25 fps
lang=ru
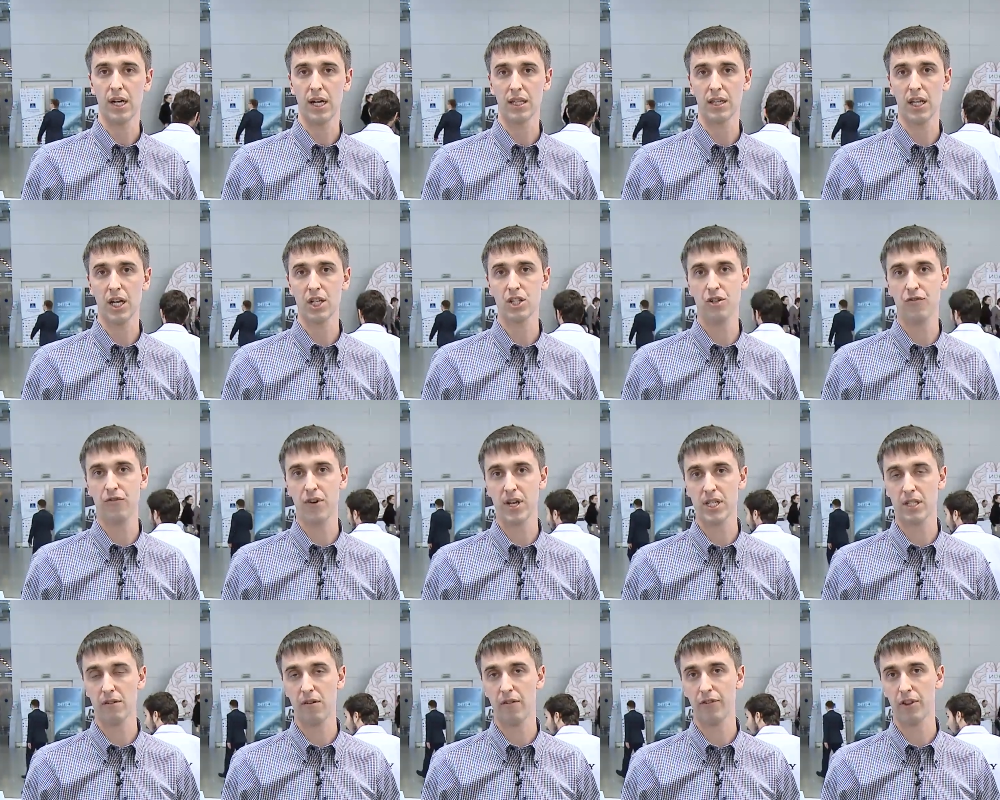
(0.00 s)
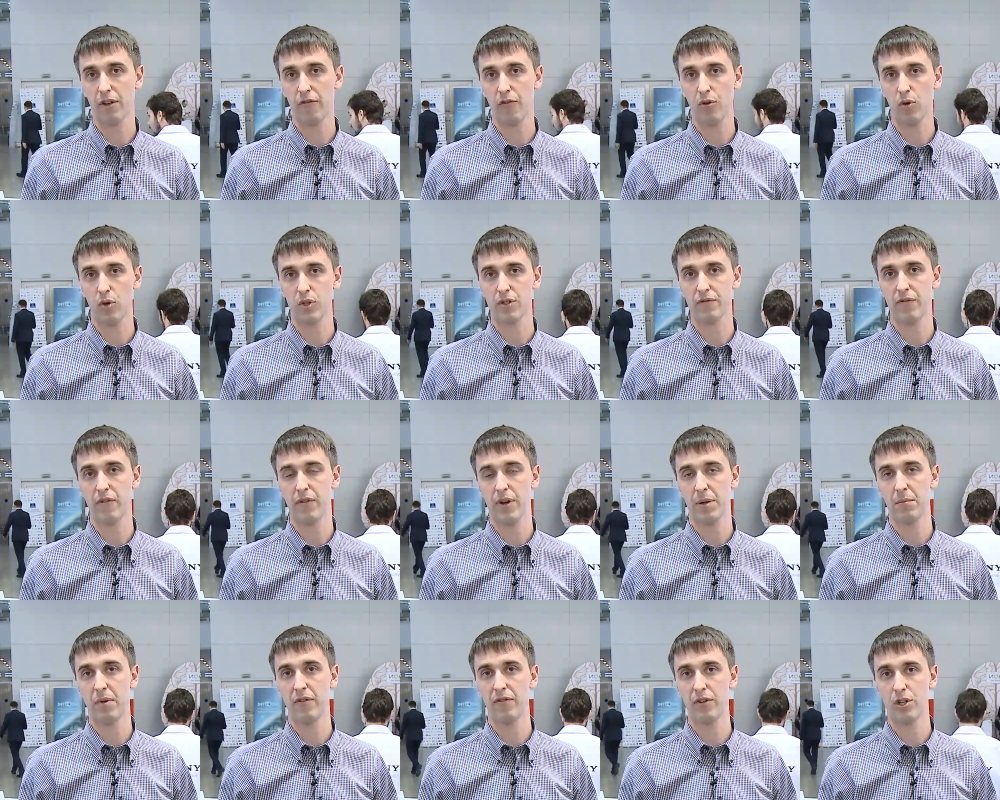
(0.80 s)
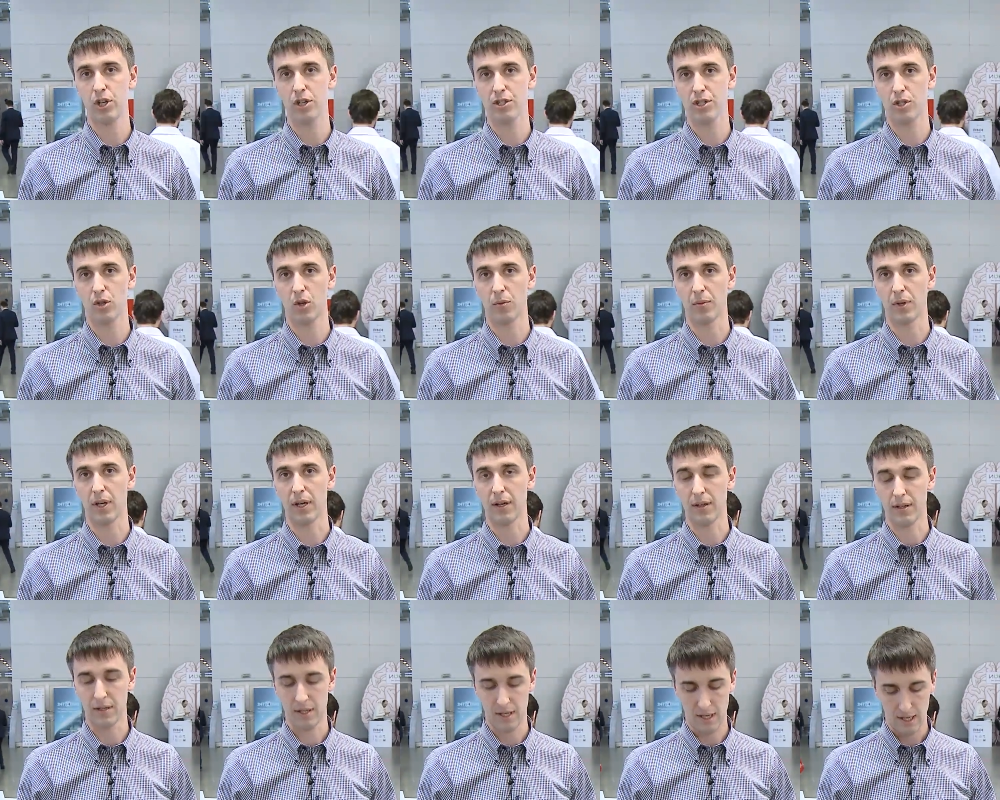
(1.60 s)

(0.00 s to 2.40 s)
а также фазовый автофокус во время видеосъемки.